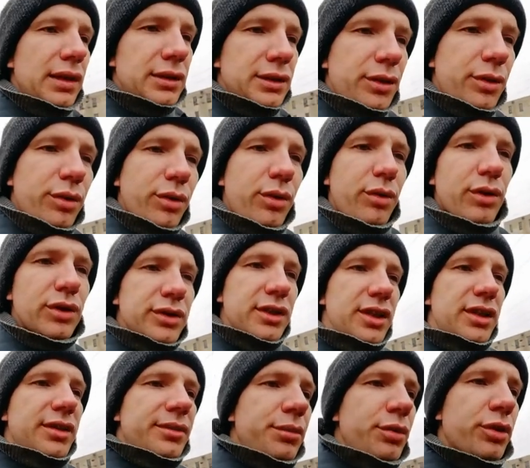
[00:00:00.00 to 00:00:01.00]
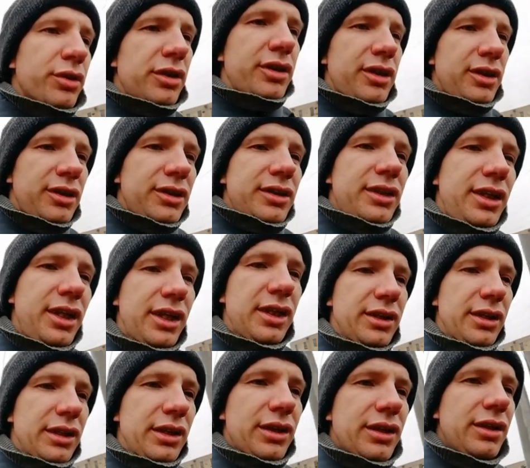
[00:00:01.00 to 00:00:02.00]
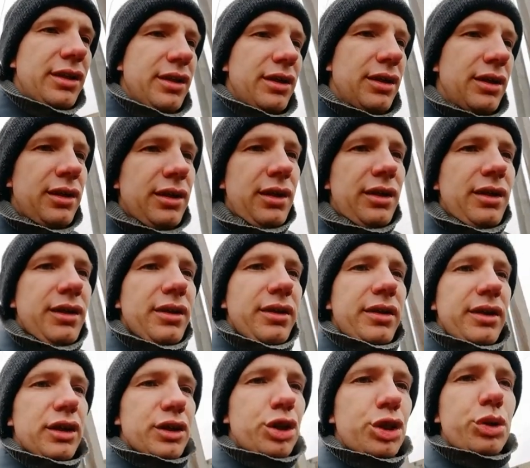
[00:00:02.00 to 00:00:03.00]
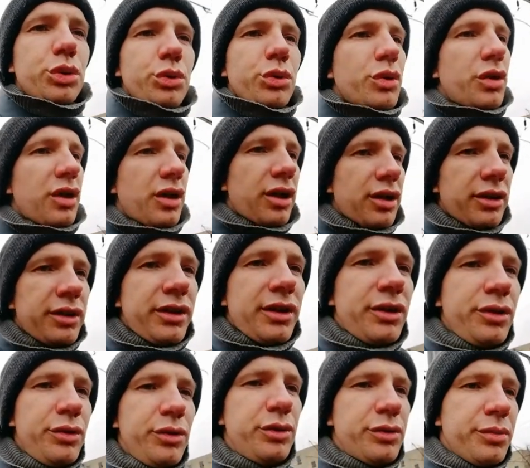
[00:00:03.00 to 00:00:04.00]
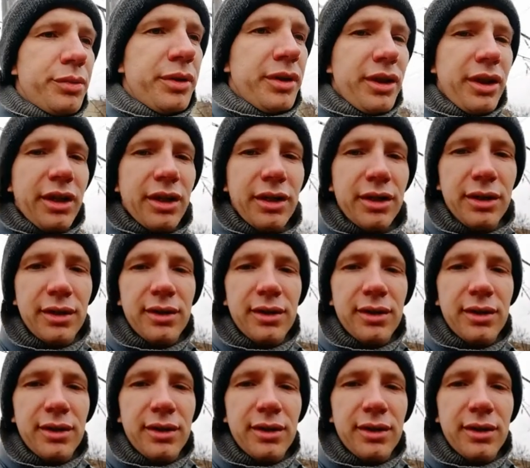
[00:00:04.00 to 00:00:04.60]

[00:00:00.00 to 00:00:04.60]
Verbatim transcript: кто-то заработал денег на шутках, на юморе,